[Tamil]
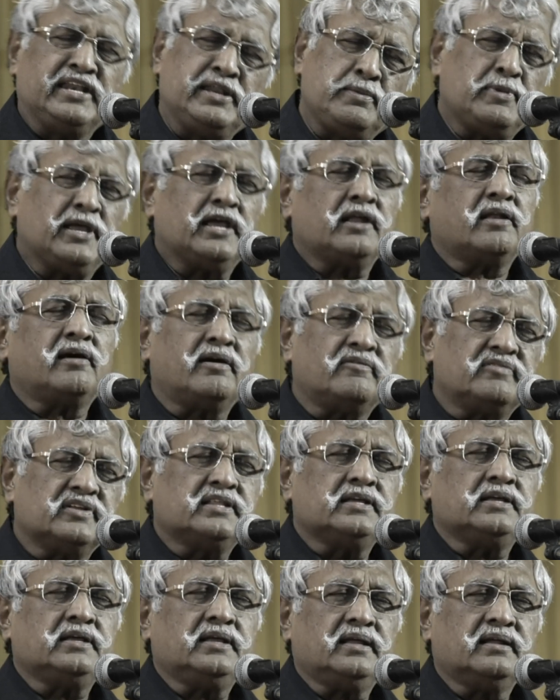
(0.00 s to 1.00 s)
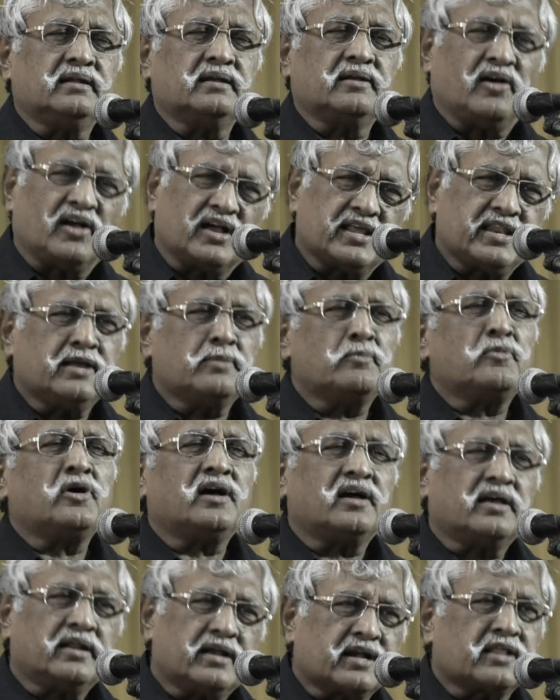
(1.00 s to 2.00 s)
இனிமேலாவது
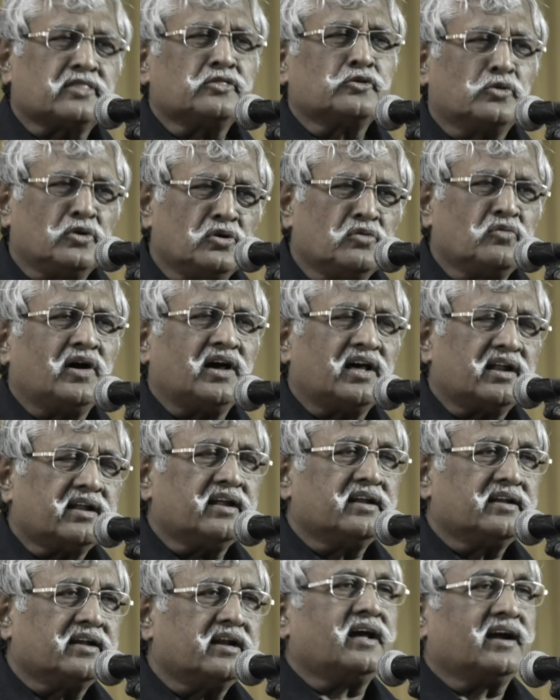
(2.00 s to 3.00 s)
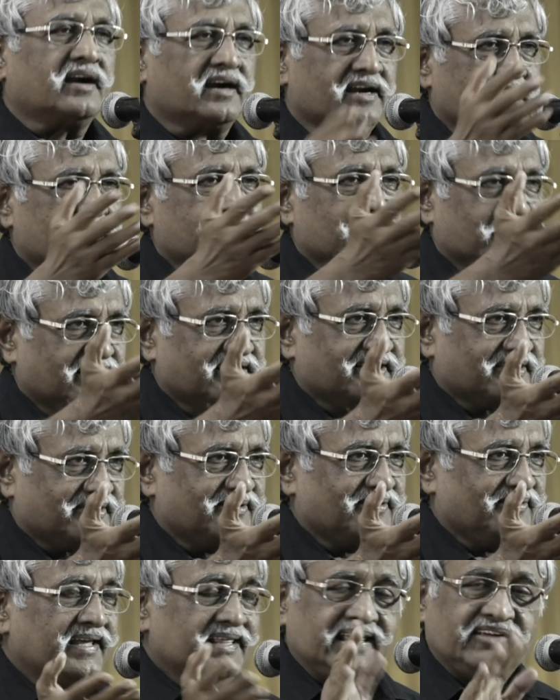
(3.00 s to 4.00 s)
நாகரிகமாக நடந்து கொள்வார் என்று நாங்கள்
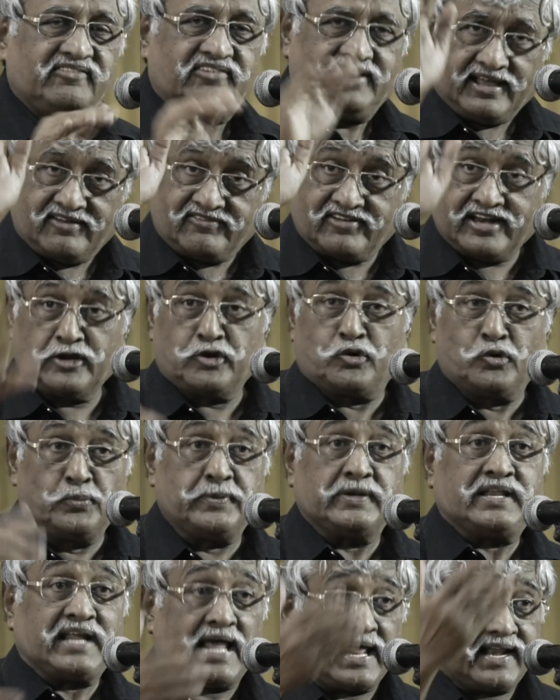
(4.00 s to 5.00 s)
எதிர்பார்க்கிறோம் இதை விட அவரை கூப்பிட்டு